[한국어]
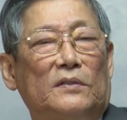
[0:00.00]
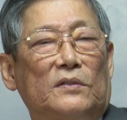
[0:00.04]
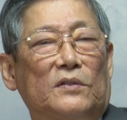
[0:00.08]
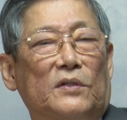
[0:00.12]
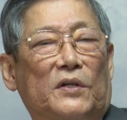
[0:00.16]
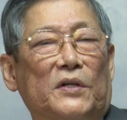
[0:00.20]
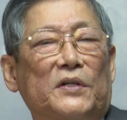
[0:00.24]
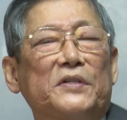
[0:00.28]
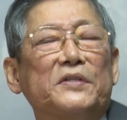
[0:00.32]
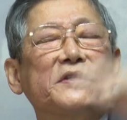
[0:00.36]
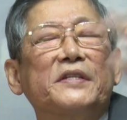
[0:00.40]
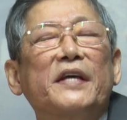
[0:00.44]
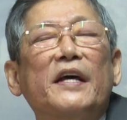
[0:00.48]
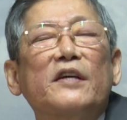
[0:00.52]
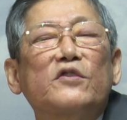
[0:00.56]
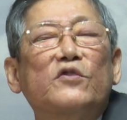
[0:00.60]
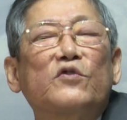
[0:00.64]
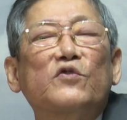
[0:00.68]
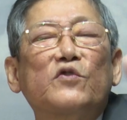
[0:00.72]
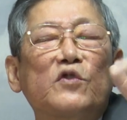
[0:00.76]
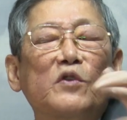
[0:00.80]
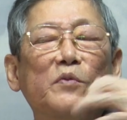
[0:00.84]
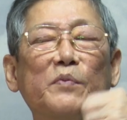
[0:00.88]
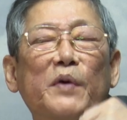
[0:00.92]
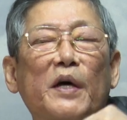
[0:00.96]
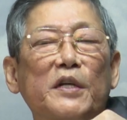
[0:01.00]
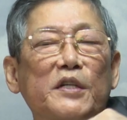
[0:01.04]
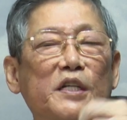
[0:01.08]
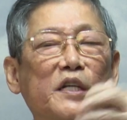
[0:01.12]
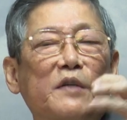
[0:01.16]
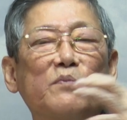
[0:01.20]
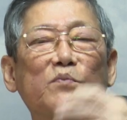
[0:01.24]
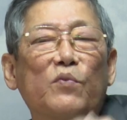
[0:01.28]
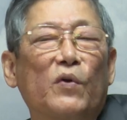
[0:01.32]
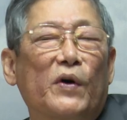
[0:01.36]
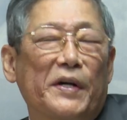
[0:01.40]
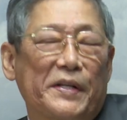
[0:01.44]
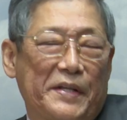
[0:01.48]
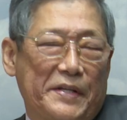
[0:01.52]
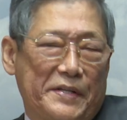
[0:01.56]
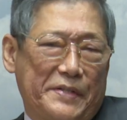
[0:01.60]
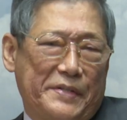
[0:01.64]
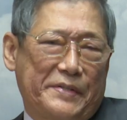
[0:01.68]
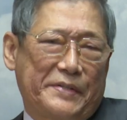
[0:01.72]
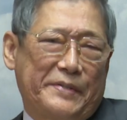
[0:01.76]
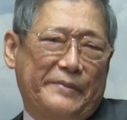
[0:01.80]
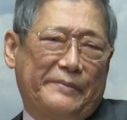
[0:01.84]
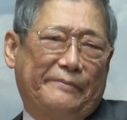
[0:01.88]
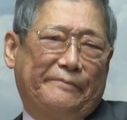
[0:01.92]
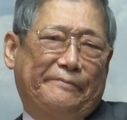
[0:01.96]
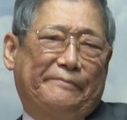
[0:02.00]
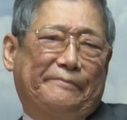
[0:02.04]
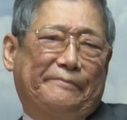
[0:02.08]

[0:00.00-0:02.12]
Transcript: 그런 예수님의 신부가 됐어.